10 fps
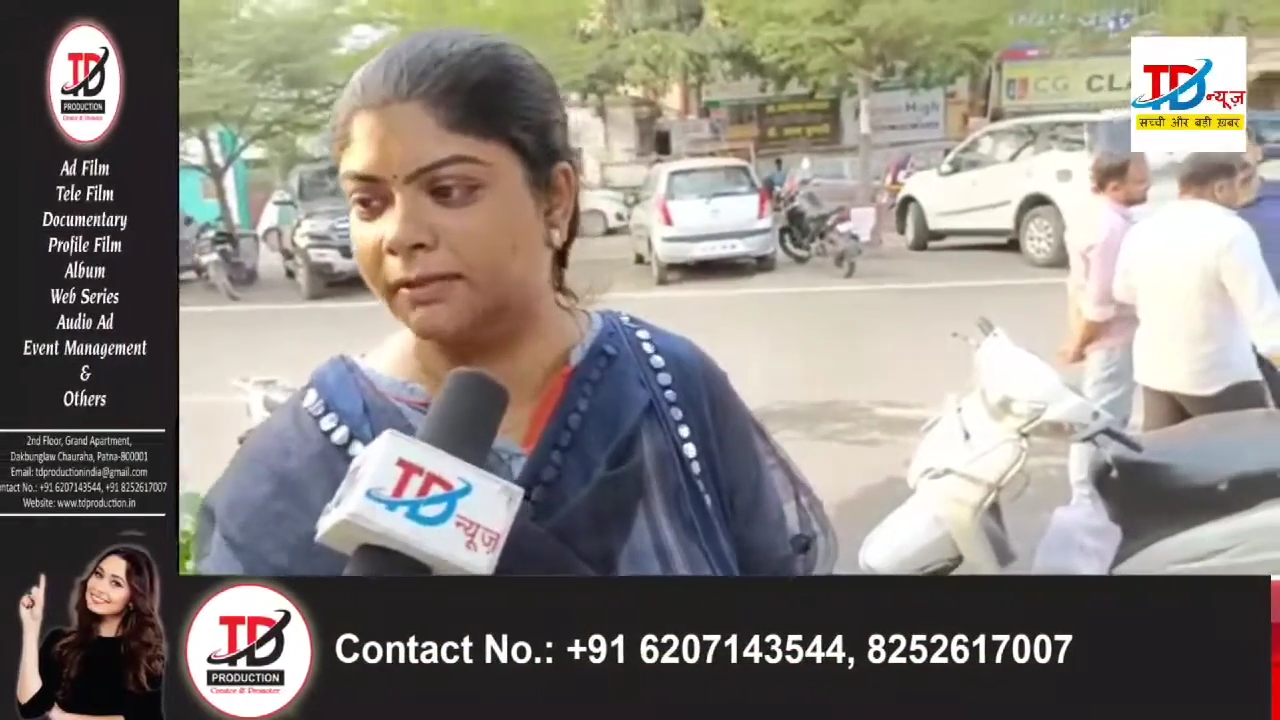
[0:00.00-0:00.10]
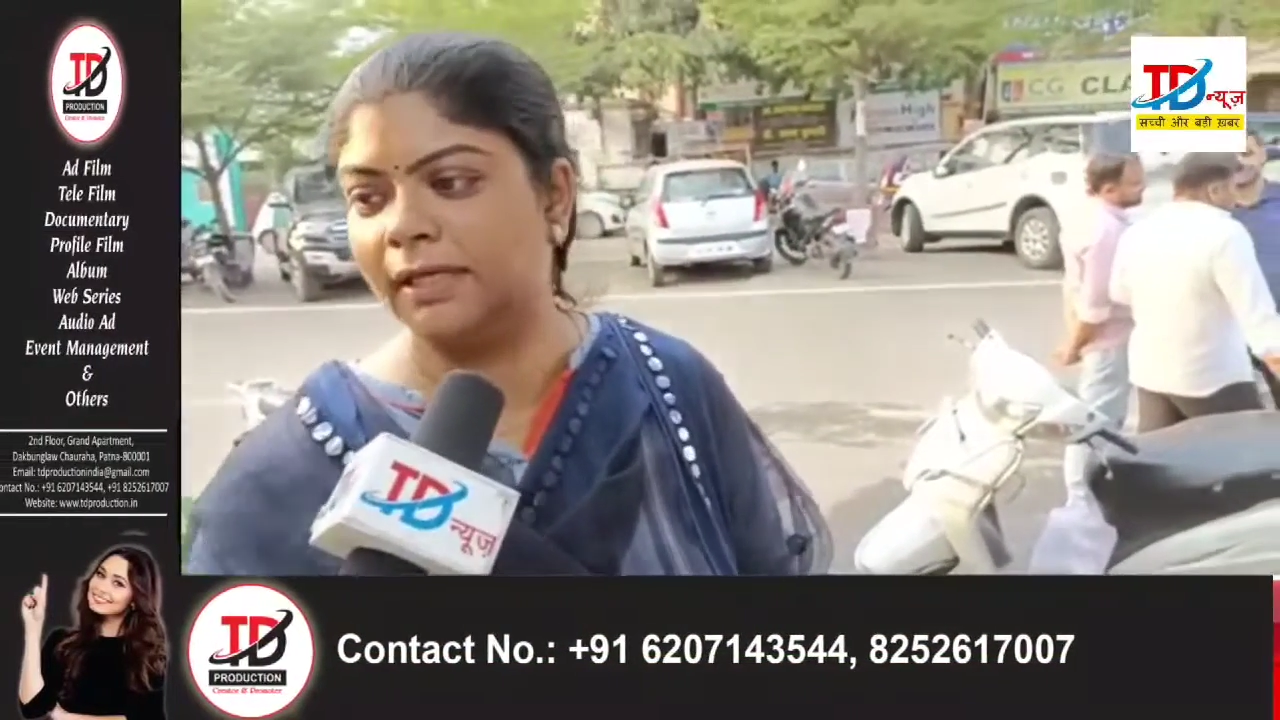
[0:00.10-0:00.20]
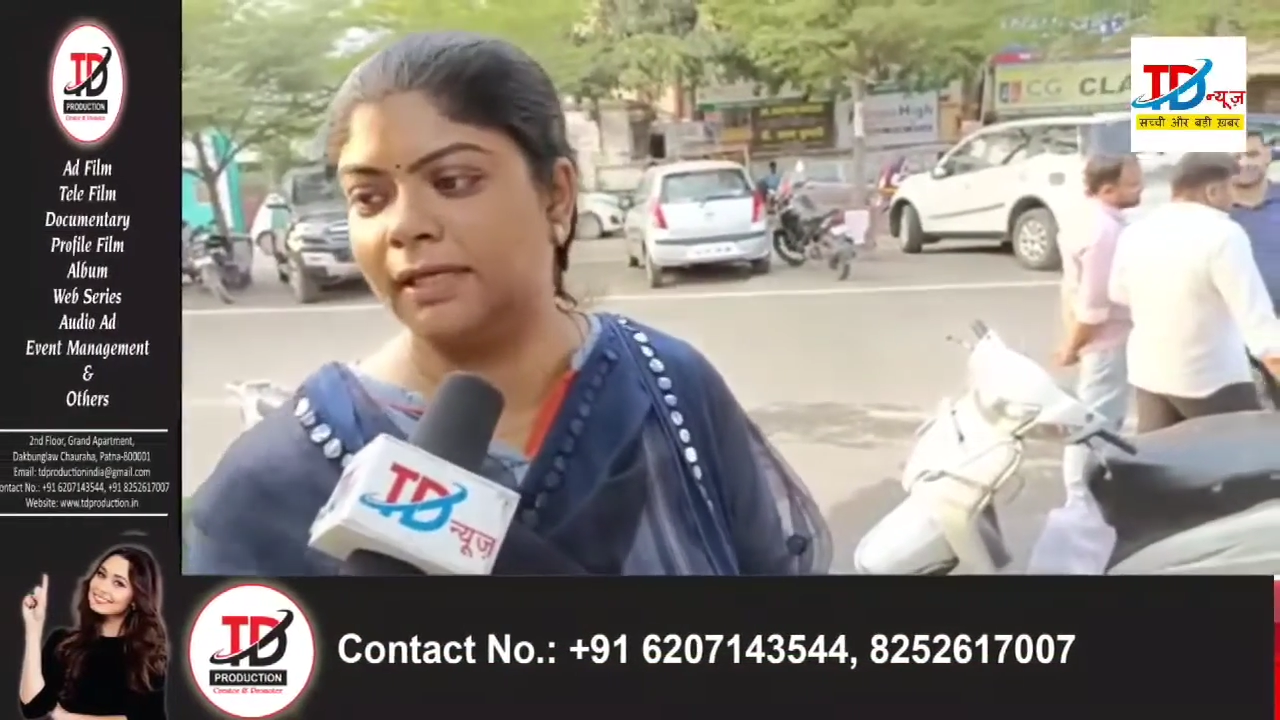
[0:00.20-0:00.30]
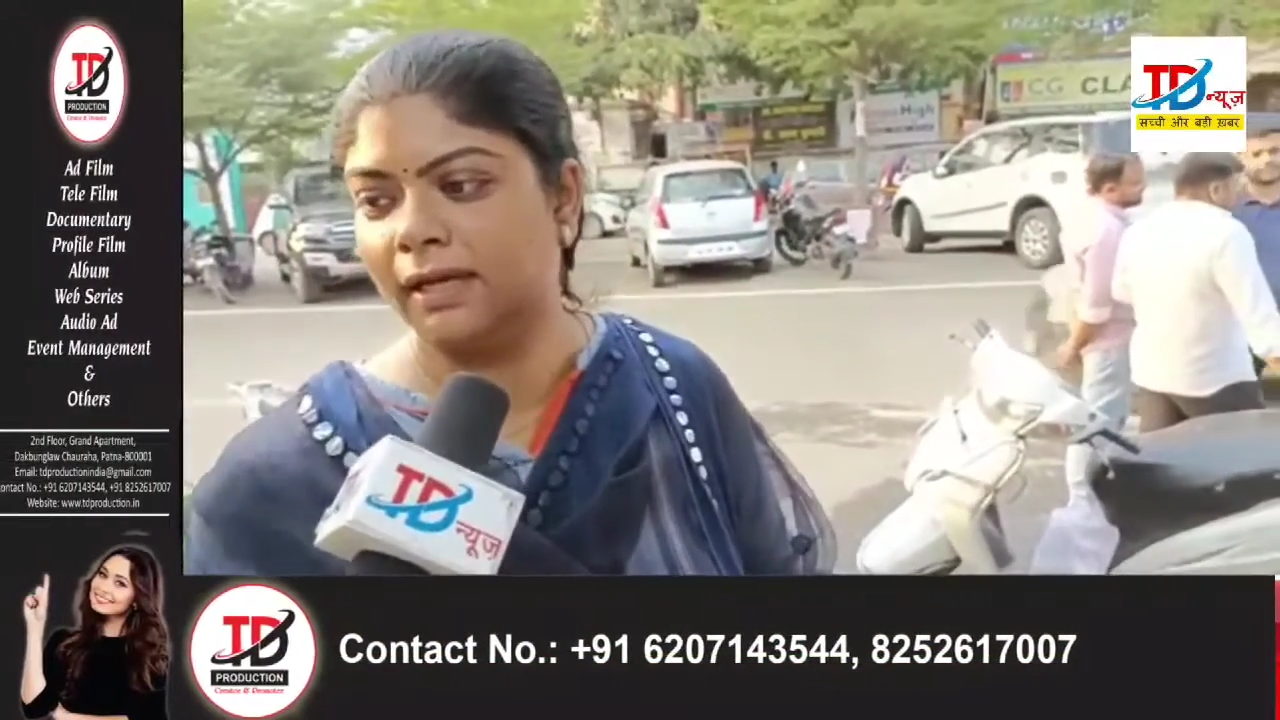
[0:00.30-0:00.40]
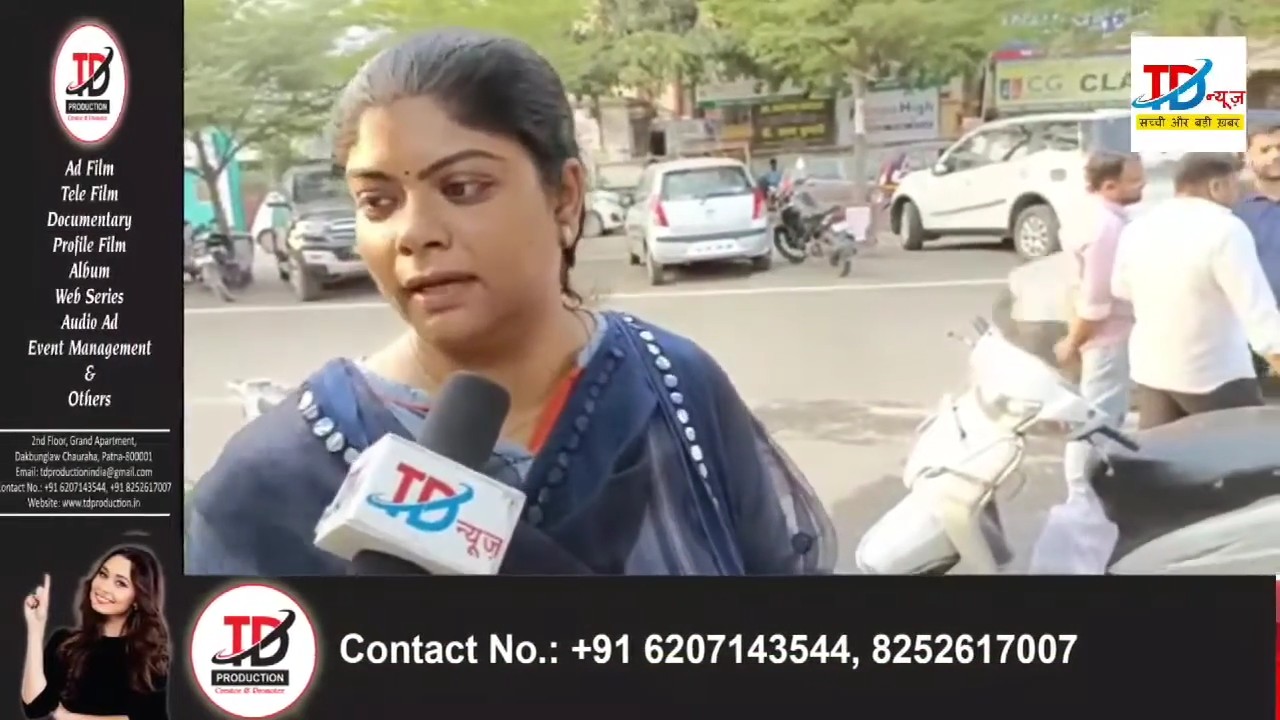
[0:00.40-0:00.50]

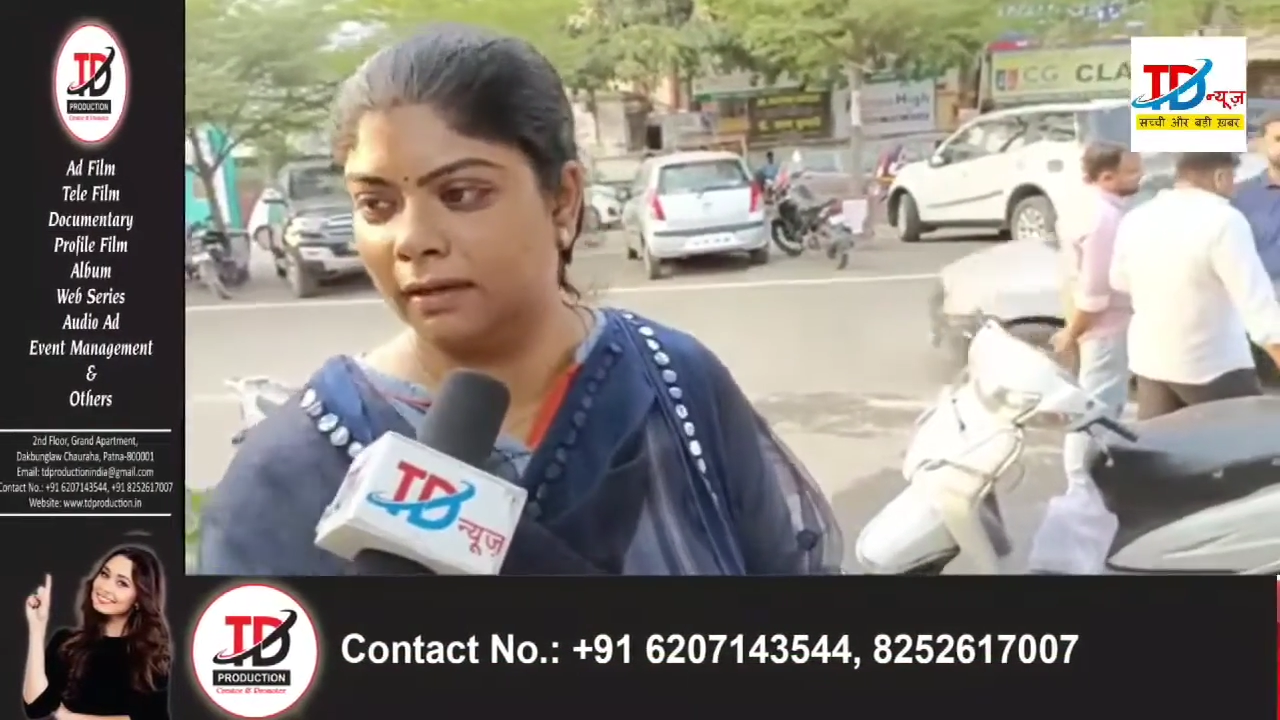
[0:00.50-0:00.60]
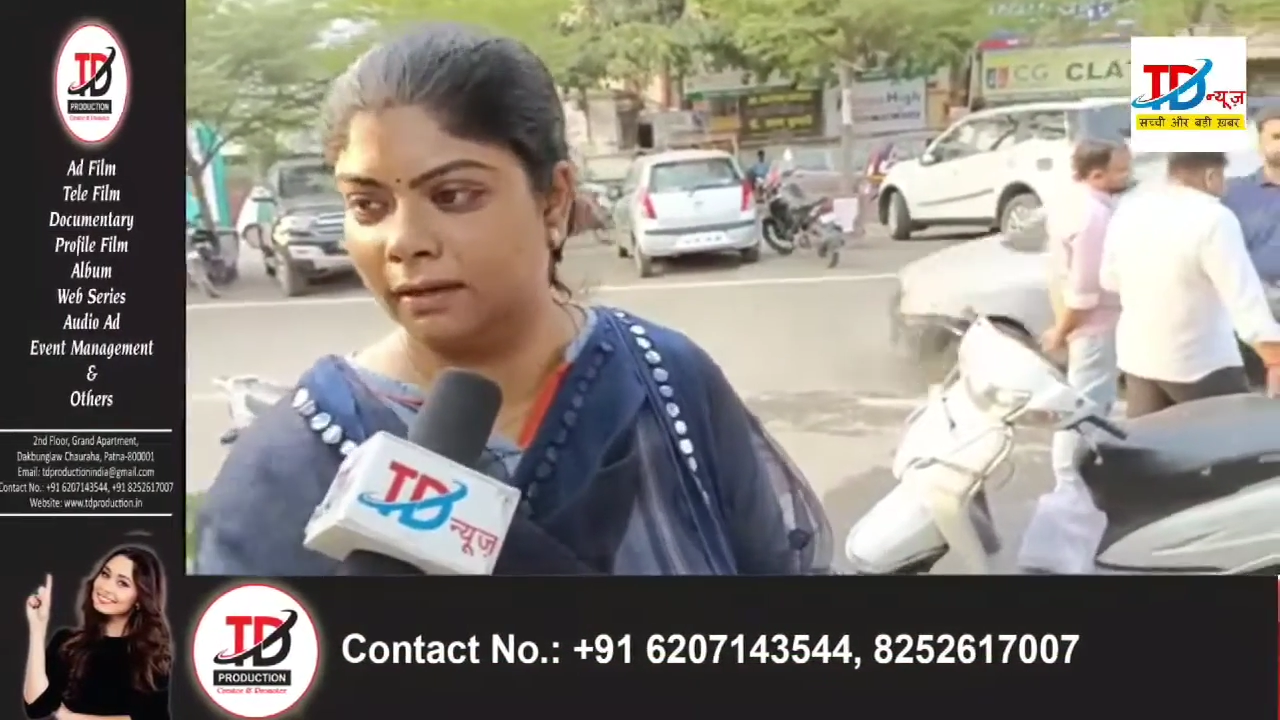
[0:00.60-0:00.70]
डेली का